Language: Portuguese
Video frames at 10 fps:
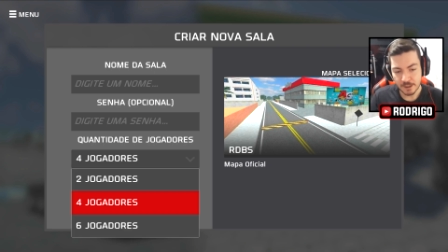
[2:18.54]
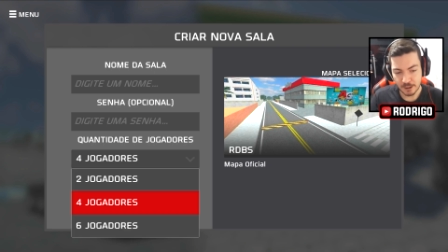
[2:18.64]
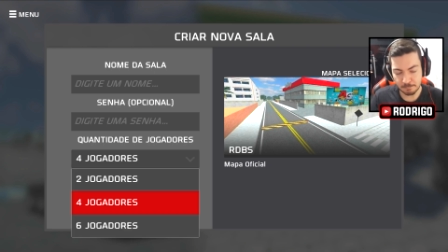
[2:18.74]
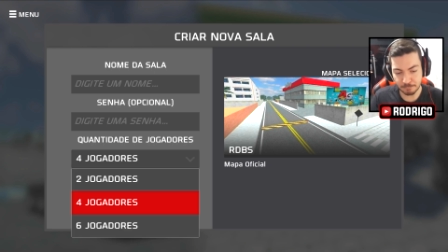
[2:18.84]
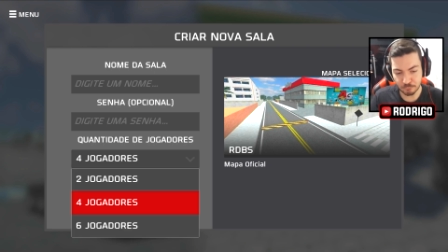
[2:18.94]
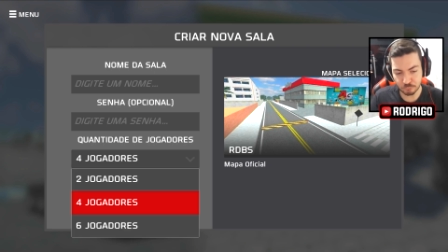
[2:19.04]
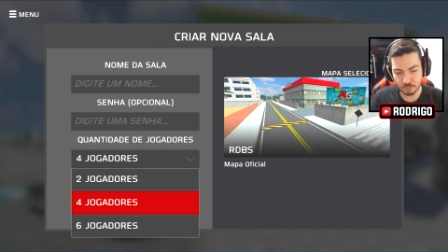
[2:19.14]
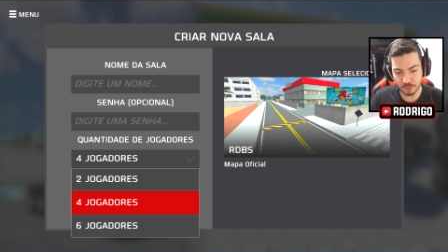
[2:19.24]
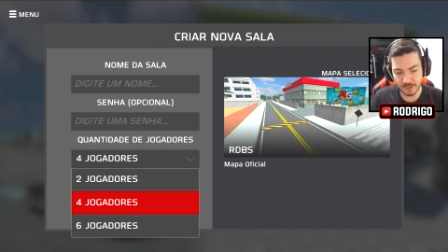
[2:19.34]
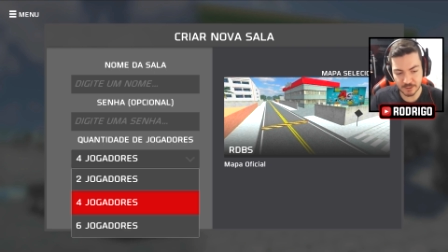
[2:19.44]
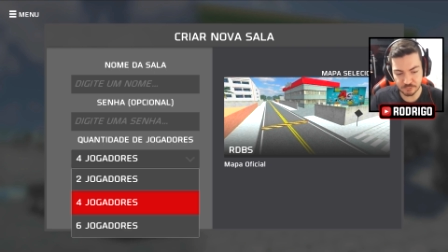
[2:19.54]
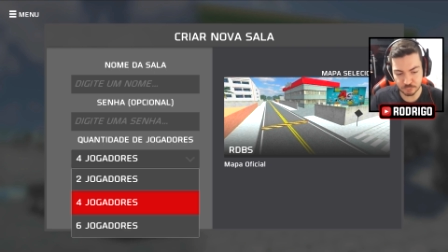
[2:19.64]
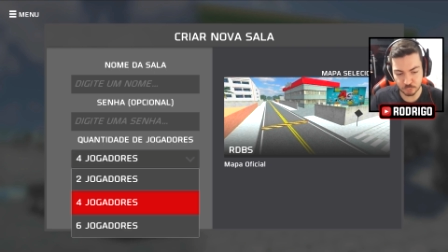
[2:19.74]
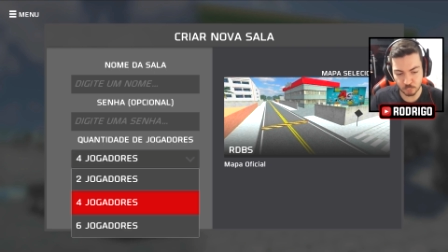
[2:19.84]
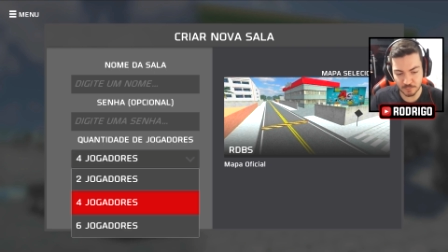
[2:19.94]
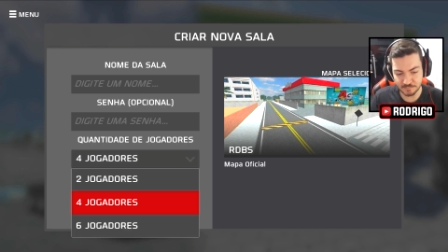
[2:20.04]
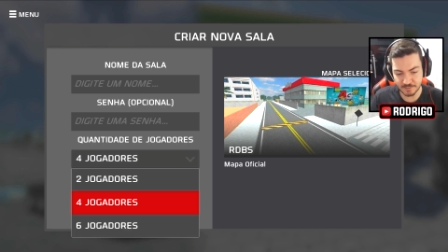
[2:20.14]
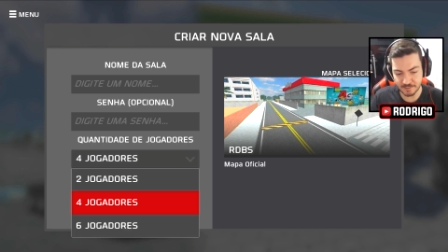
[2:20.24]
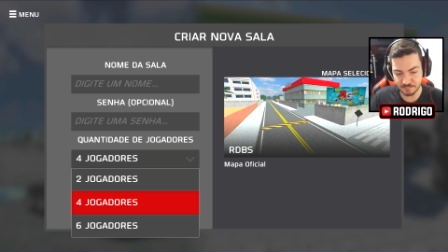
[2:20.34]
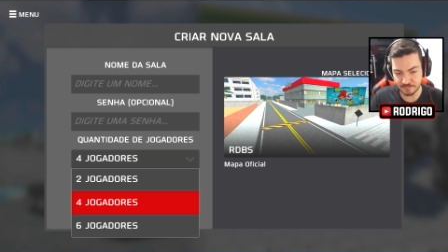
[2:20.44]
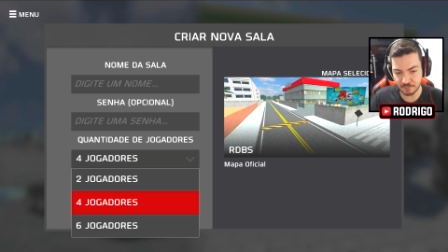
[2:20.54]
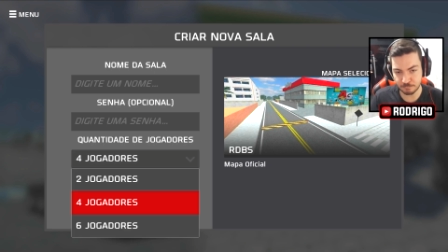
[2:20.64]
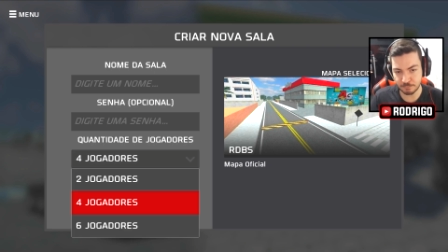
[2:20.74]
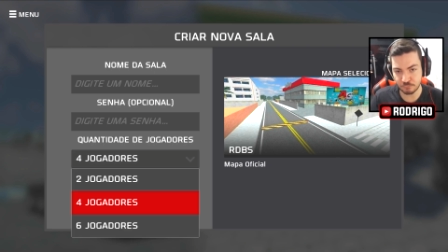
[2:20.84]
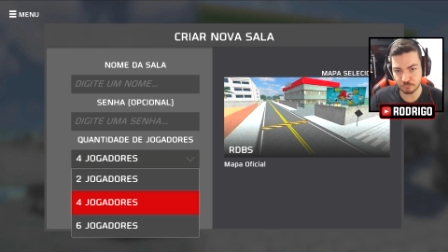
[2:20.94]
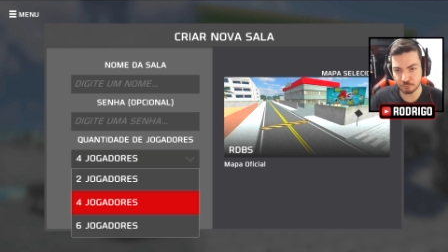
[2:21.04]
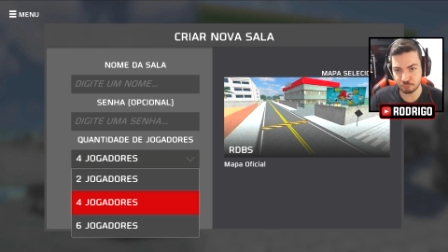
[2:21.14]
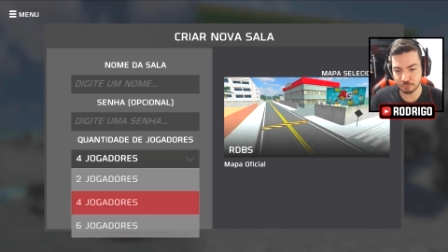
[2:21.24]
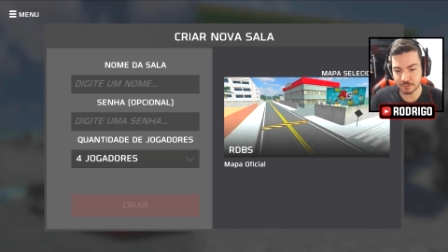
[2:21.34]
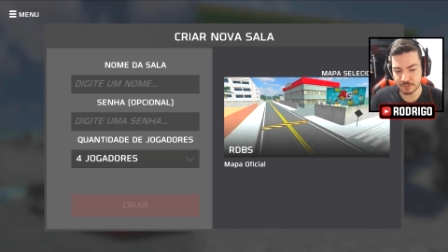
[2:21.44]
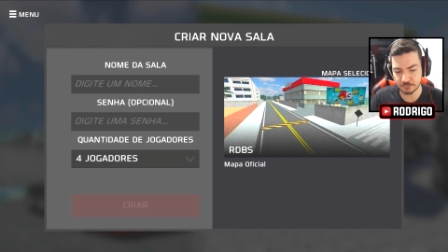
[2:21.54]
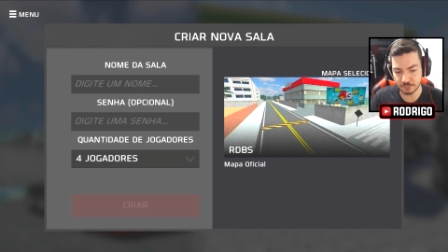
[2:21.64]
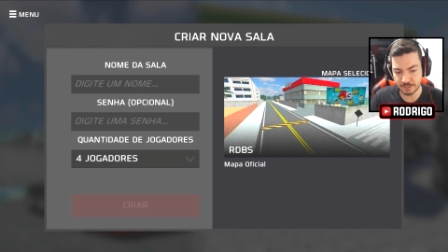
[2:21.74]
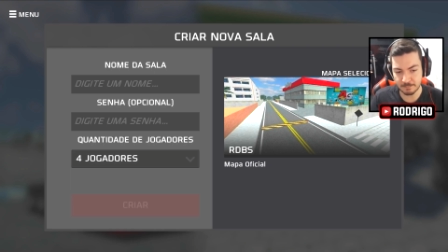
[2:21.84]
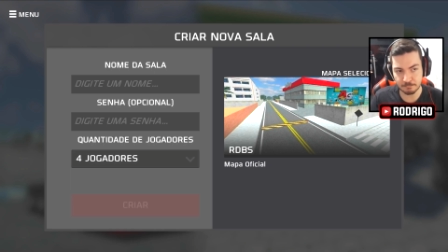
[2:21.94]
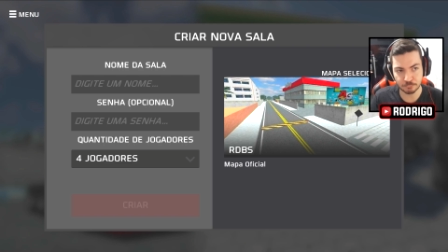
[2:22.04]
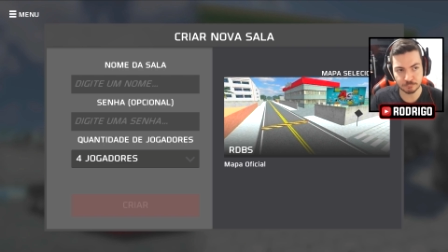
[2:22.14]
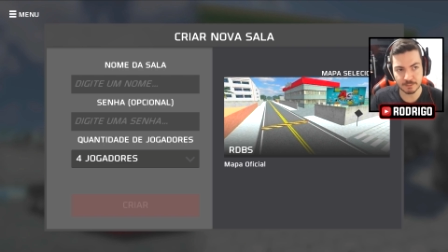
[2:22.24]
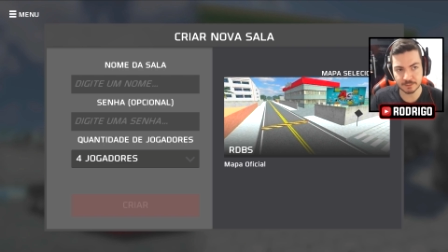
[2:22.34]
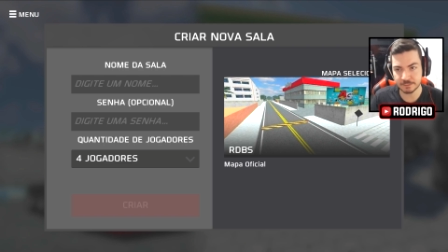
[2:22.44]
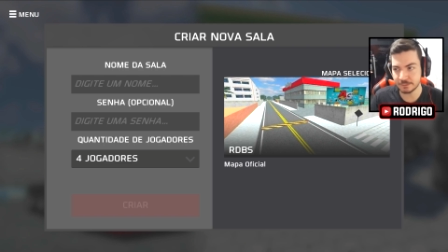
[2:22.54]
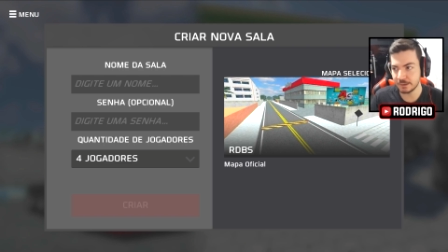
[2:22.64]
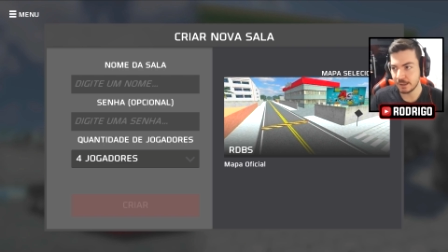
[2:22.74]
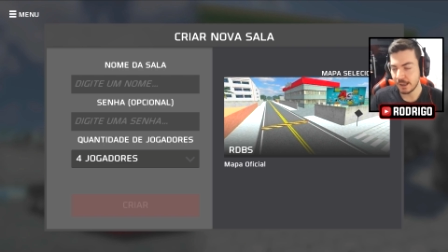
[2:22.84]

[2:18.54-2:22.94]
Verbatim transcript: e posso colocar de duas a seis pessoas jogando, ó, que é muito bacana.